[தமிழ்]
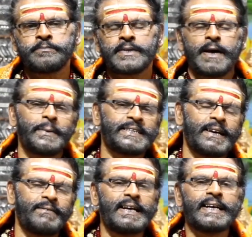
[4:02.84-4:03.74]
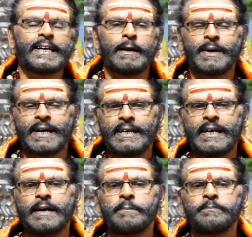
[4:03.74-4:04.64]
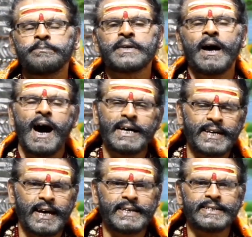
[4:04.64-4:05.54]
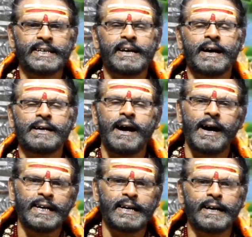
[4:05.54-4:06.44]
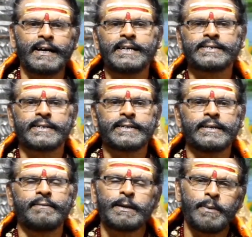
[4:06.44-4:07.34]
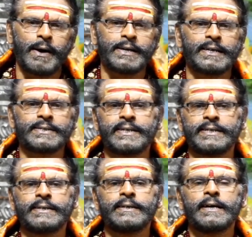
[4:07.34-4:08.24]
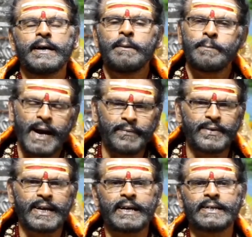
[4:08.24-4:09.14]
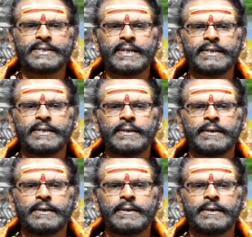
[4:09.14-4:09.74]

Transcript: நாம் இந்த வெள்ளிக்கிழமைகளிலே ஆசார சீடராக ஆலயங்களில் சென்று வழிபாடுகள் செய்து பிரார்த்தனைகள் செய்து